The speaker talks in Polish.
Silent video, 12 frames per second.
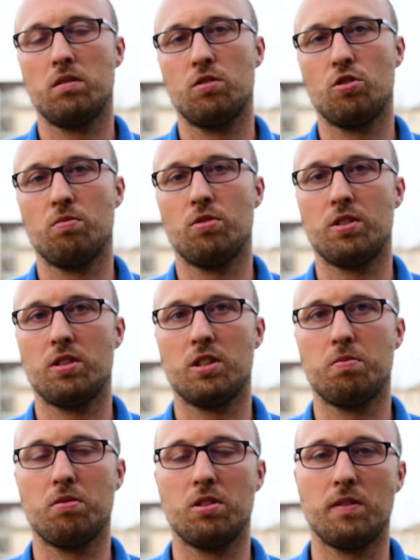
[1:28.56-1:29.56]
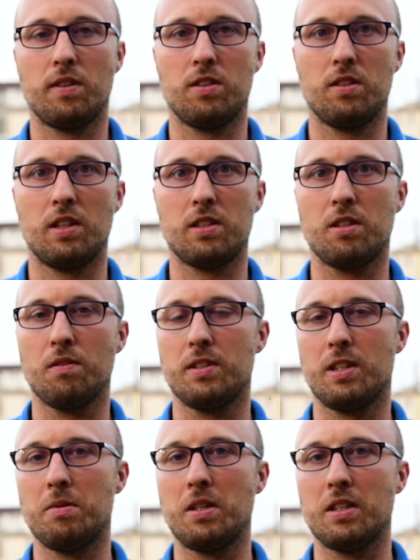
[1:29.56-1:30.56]
Czy można się spodziewać? No
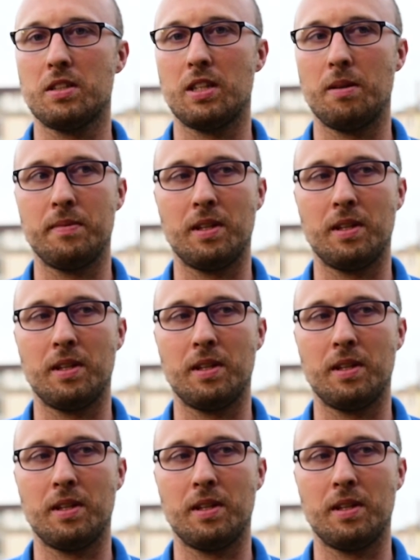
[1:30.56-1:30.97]
widzę, nie jestem.